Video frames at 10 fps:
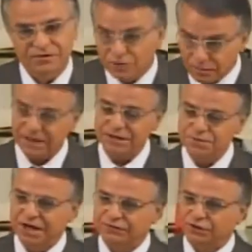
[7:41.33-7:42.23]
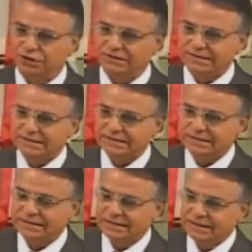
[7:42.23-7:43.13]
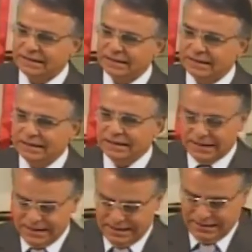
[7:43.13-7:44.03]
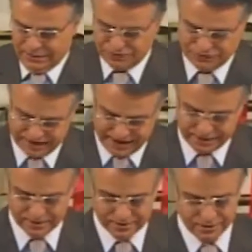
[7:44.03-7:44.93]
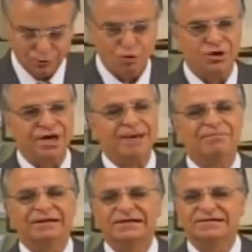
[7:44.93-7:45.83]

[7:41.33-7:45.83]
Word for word: Começou pelas minhas dores. Eu sei o que é